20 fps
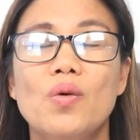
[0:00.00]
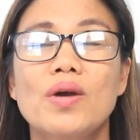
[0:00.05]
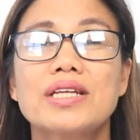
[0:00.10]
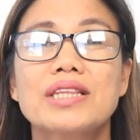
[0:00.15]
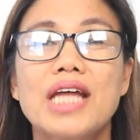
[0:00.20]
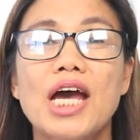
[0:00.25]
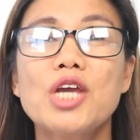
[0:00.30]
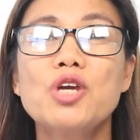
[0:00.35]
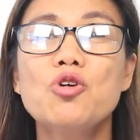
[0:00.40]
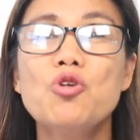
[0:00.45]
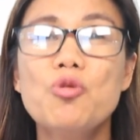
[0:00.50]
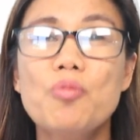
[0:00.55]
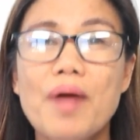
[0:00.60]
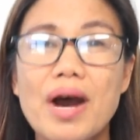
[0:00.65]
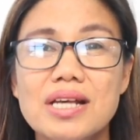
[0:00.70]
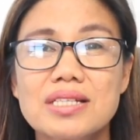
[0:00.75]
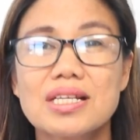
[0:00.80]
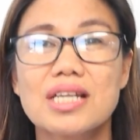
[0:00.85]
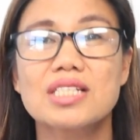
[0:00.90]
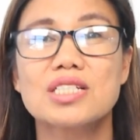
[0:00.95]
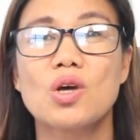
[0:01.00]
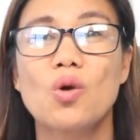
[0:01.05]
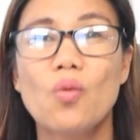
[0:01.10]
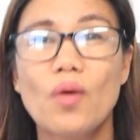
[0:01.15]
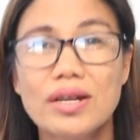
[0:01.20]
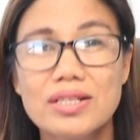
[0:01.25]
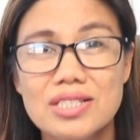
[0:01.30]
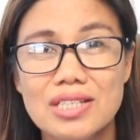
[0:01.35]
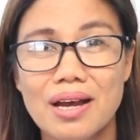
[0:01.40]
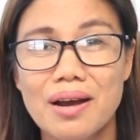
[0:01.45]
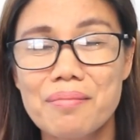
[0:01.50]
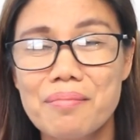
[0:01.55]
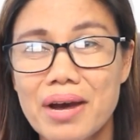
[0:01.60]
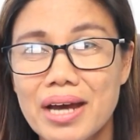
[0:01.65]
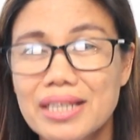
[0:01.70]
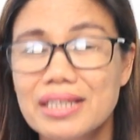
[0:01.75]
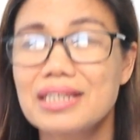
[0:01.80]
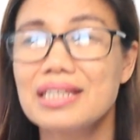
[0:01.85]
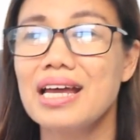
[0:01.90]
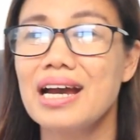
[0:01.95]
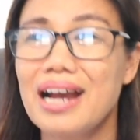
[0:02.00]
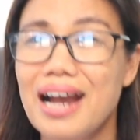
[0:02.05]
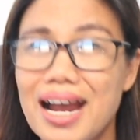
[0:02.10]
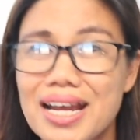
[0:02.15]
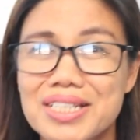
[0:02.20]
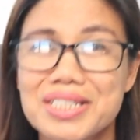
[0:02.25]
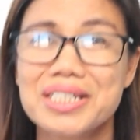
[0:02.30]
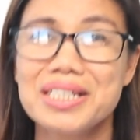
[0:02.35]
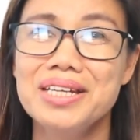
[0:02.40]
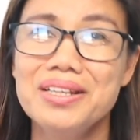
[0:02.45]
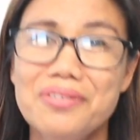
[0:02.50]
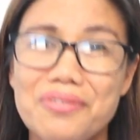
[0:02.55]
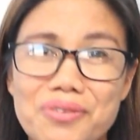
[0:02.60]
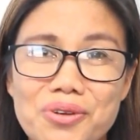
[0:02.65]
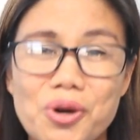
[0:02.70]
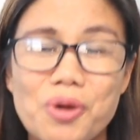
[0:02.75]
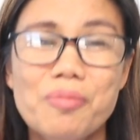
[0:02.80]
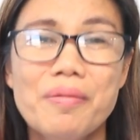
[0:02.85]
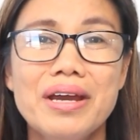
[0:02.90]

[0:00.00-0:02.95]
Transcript: Huwag tayong umasa sa once a month na cash inflow.